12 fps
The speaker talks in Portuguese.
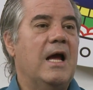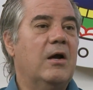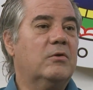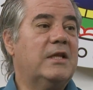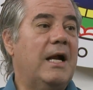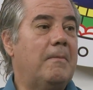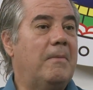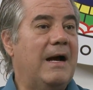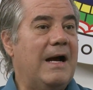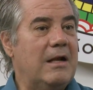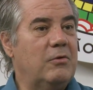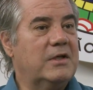é o
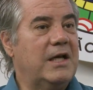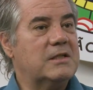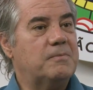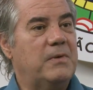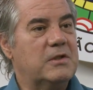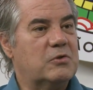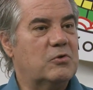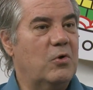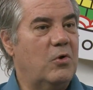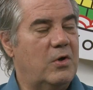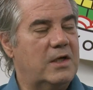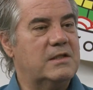trabalho que as
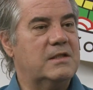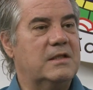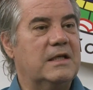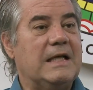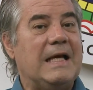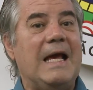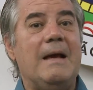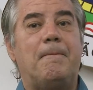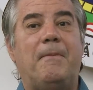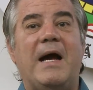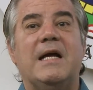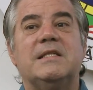pessoas que
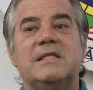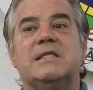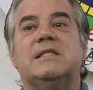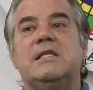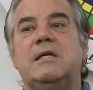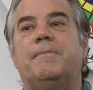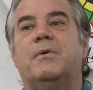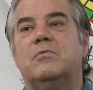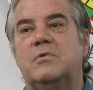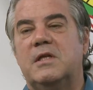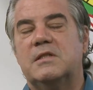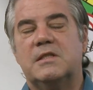
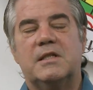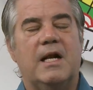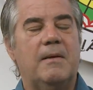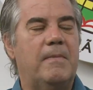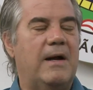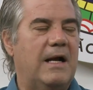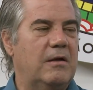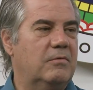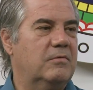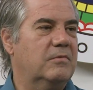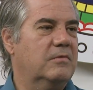participam desse trabalho